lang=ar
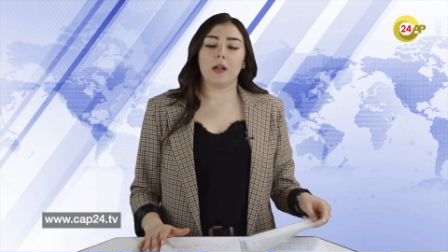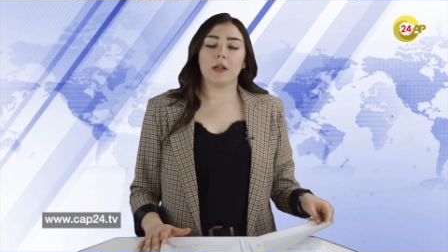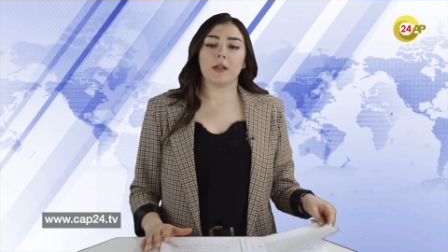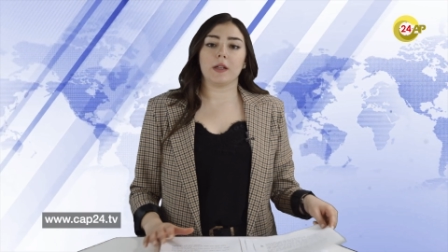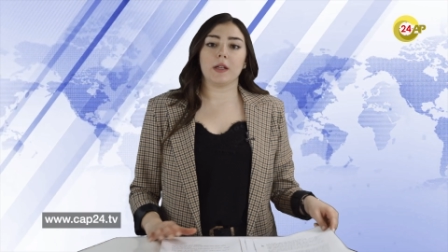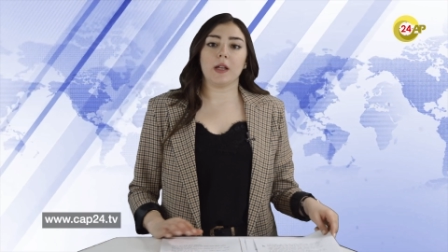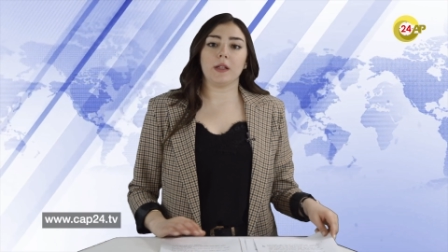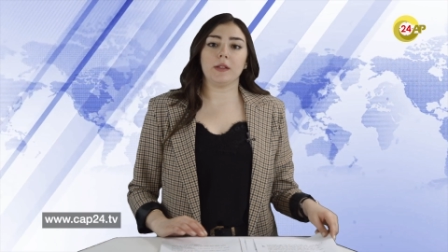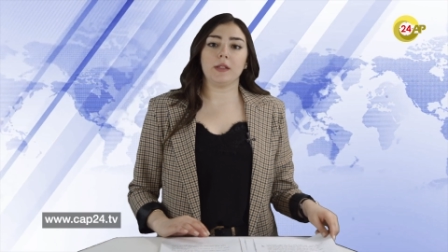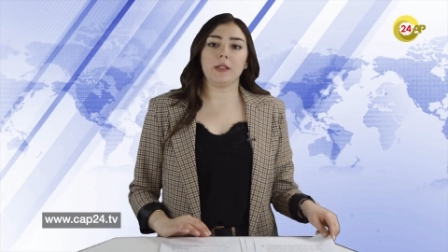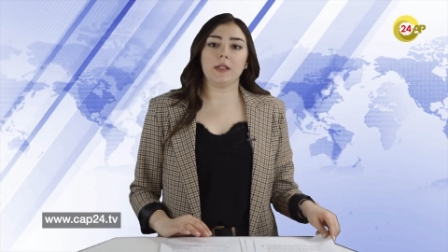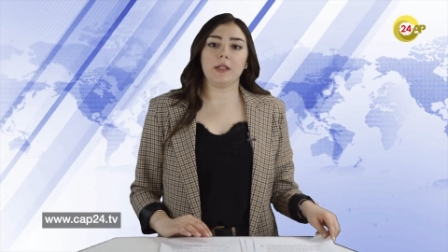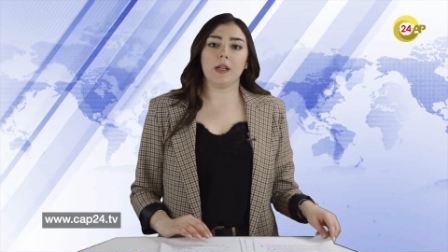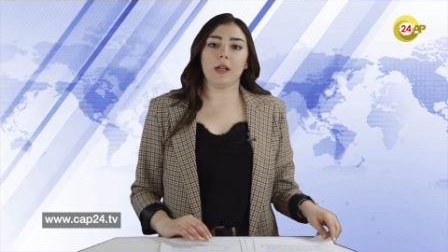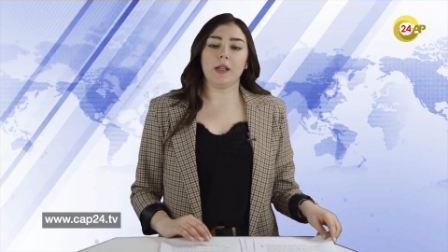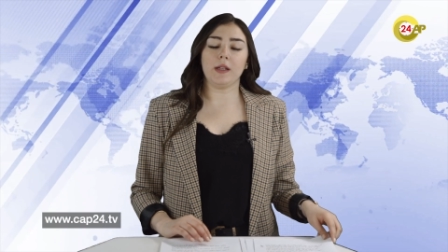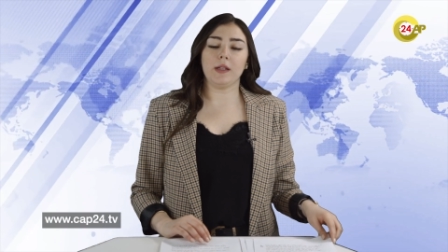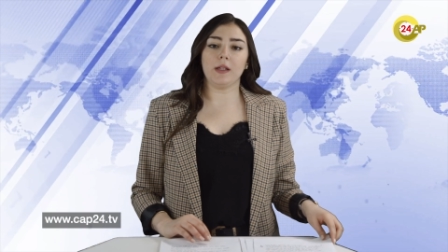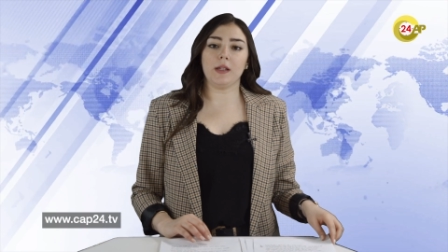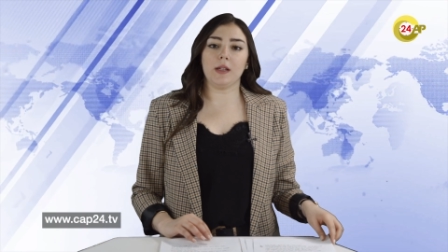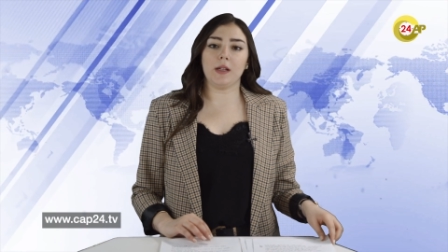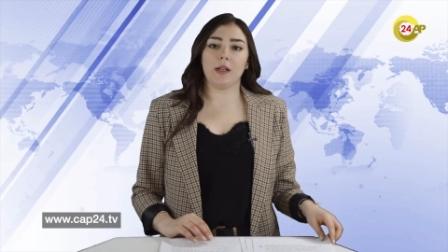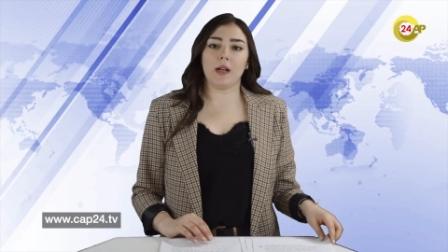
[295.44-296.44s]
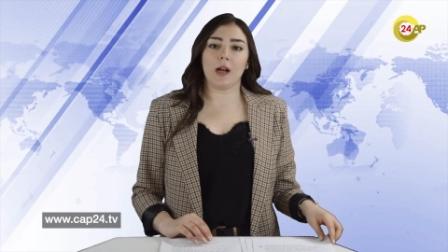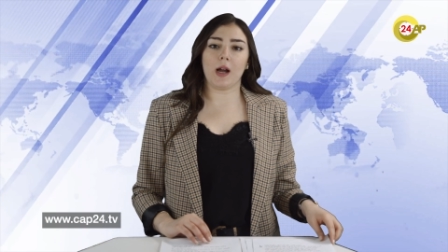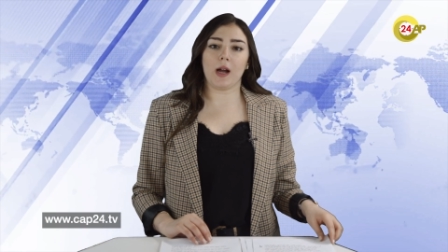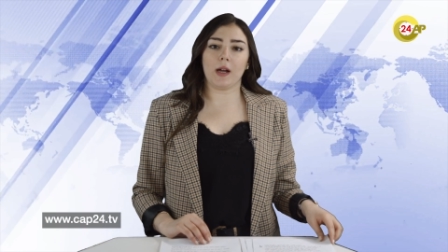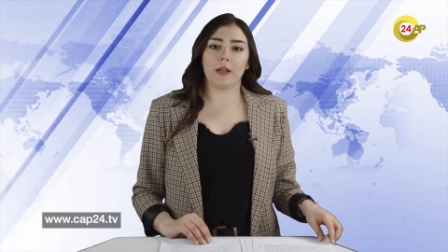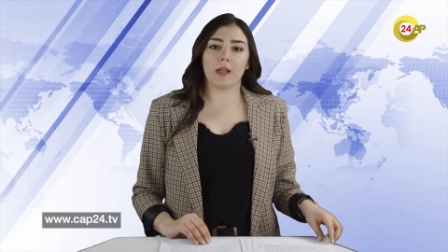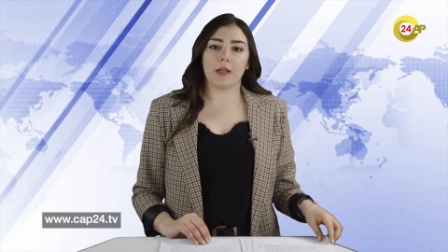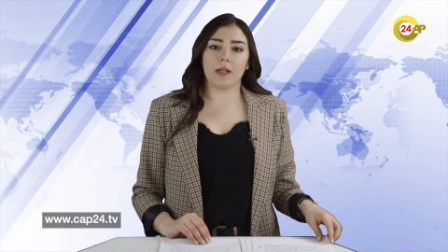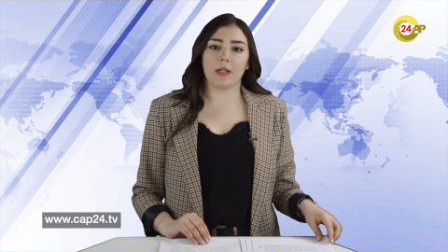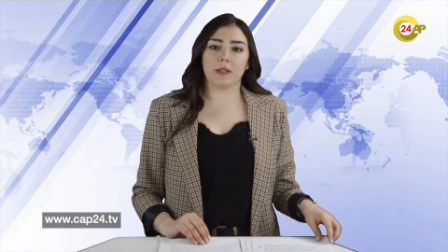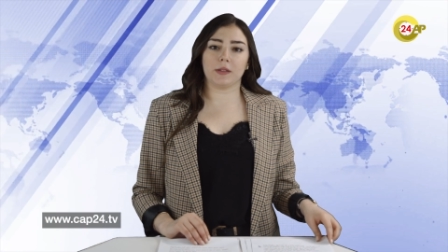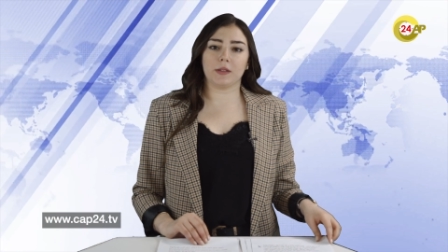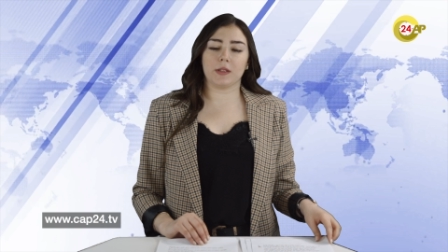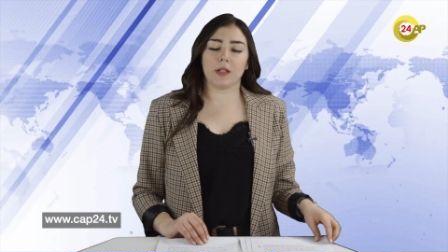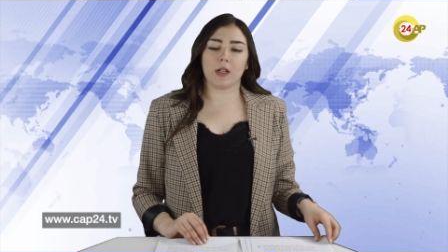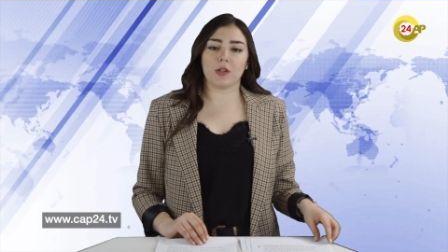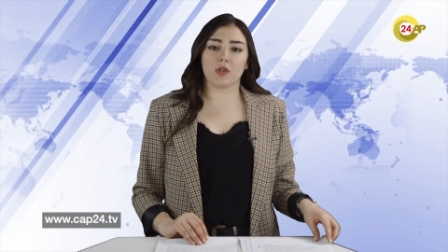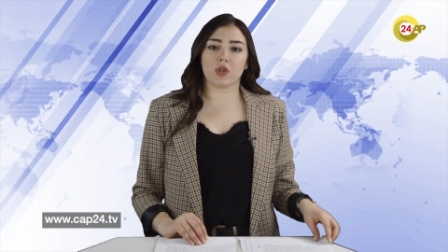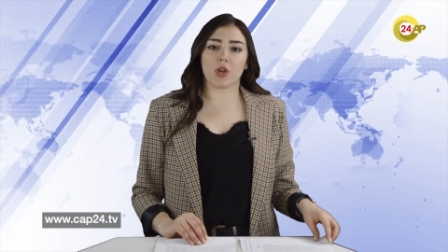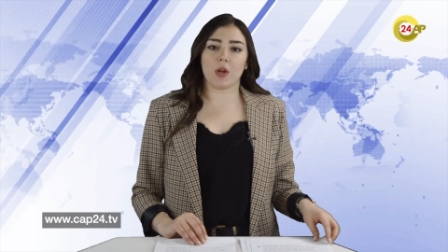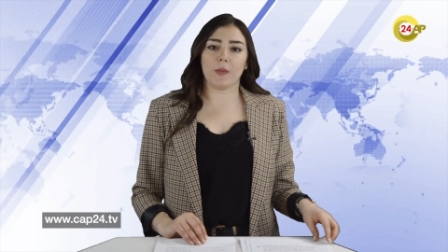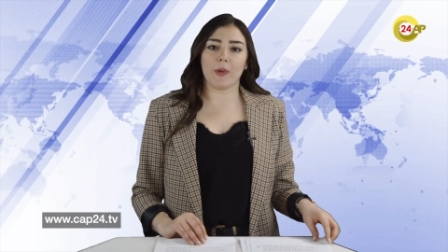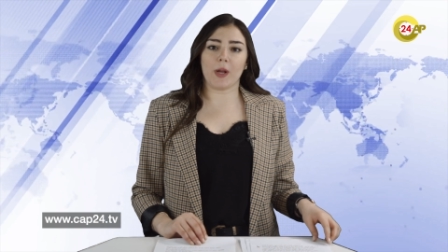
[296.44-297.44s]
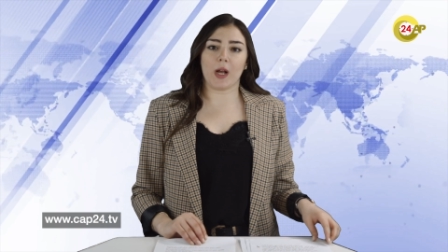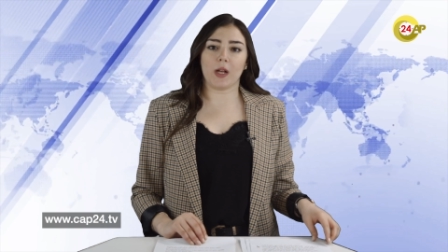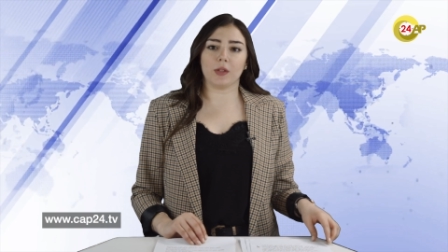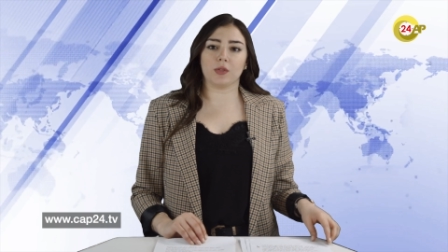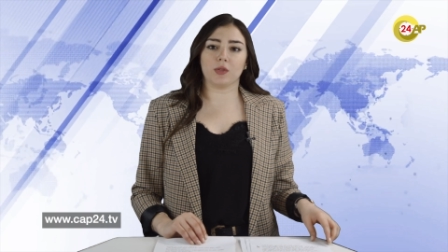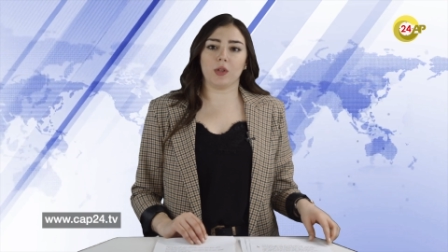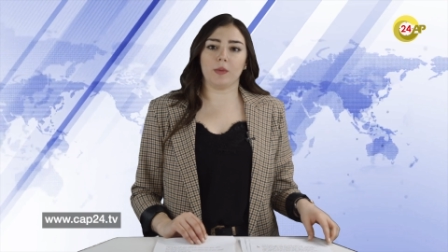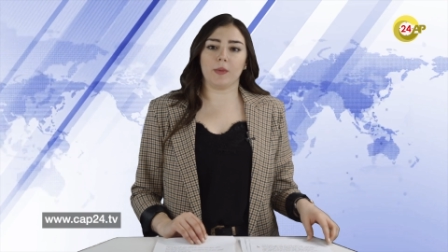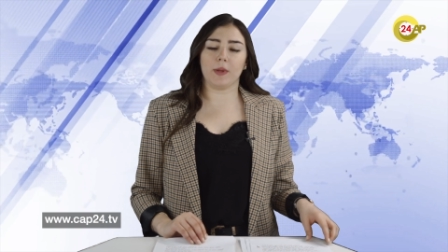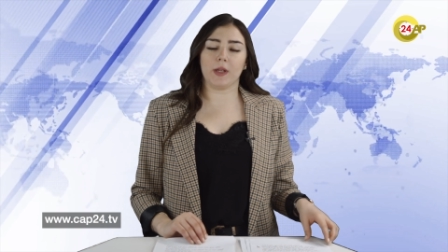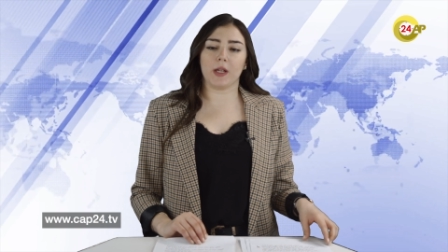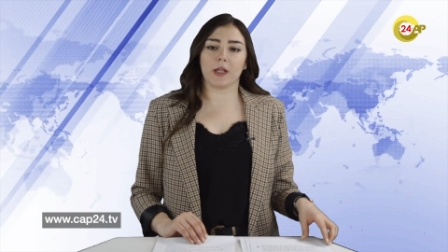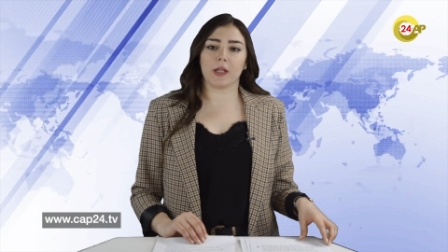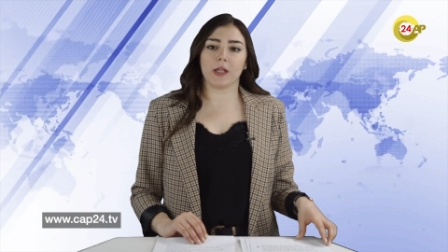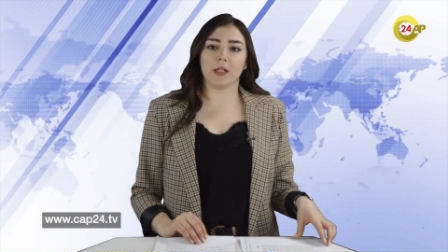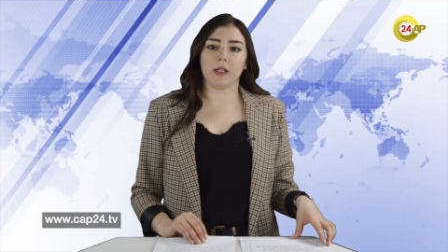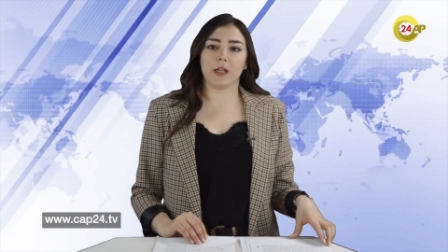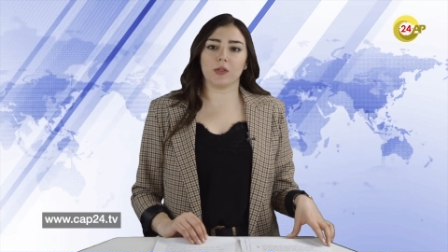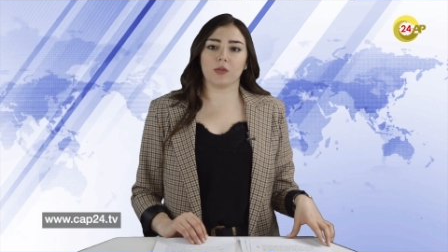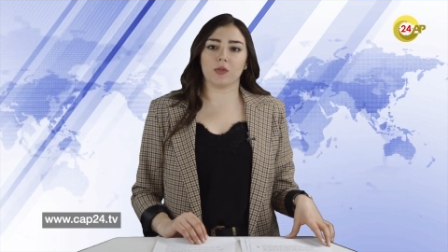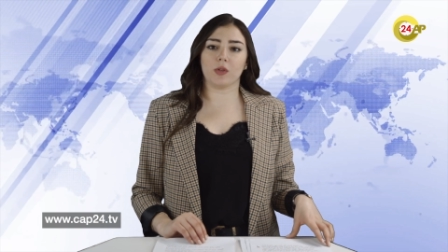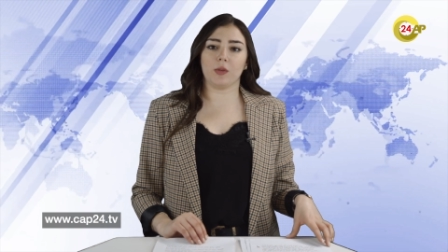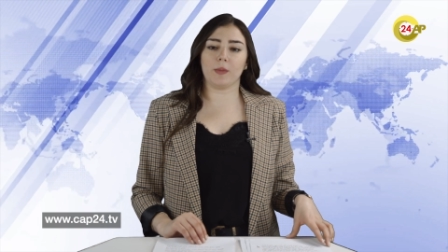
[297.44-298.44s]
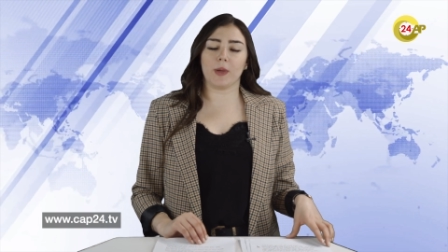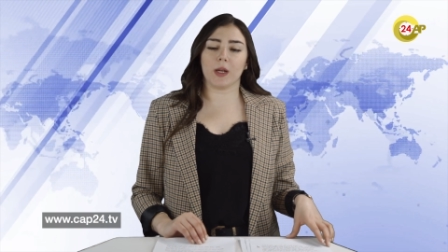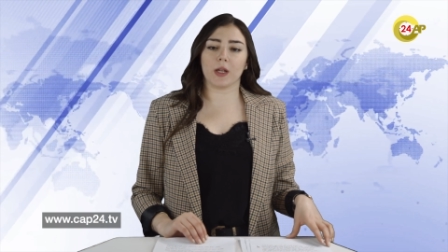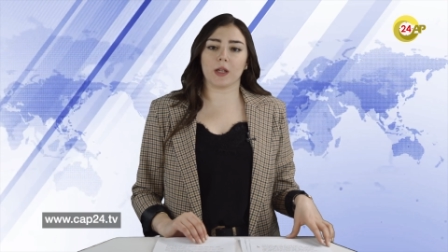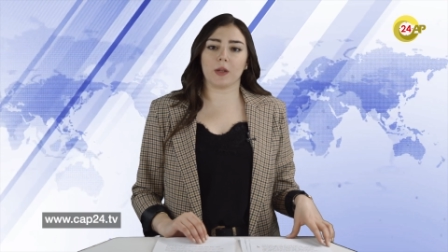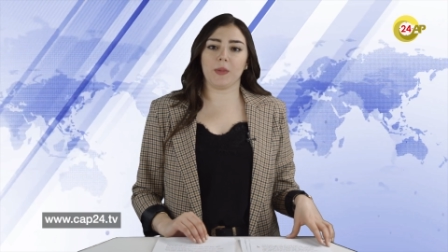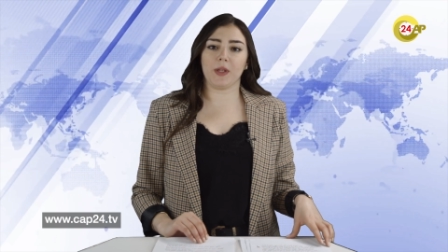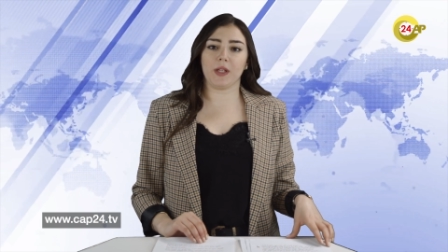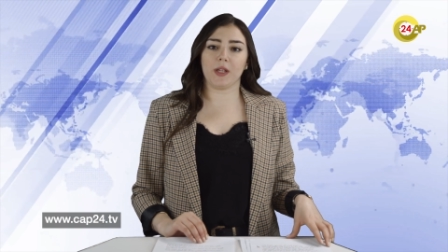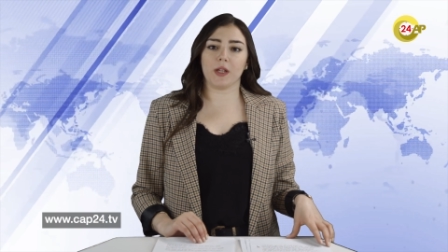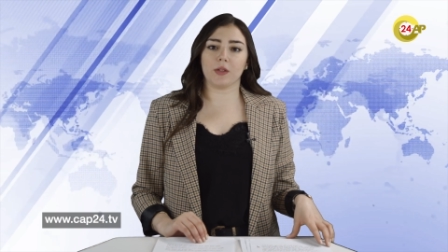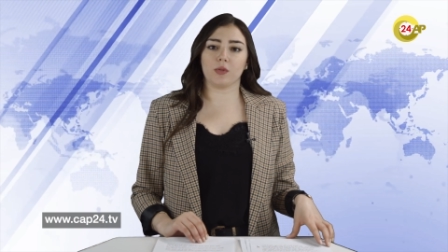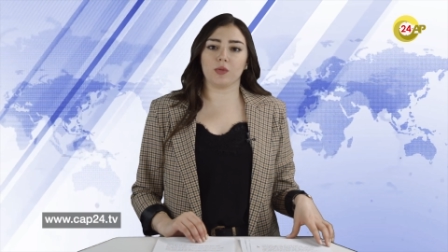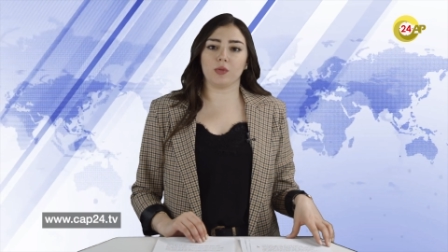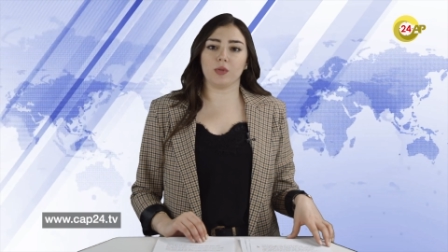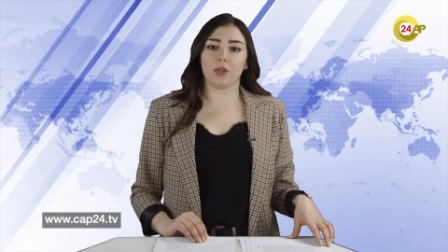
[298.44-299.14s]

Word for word: رياضيا آه، أعلنت الجامعة الملكية المغربية